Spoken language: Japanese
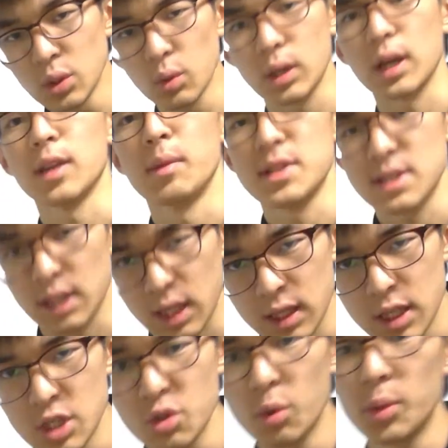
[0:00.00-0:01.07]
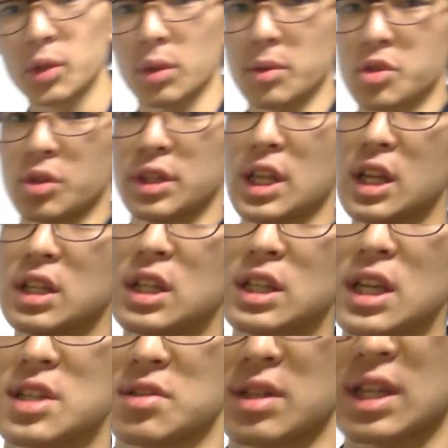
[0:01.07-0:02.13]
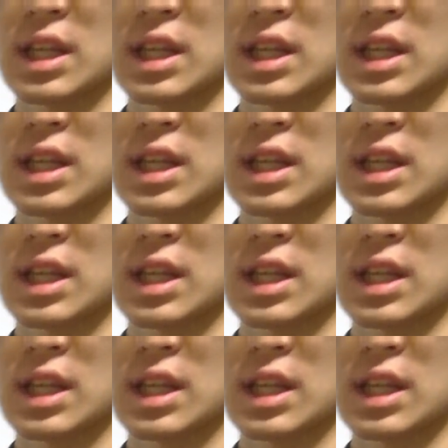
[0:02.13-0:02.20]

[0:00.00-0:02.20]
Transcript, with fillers: エー と書きますから、一応覚えておきましょう。電離定数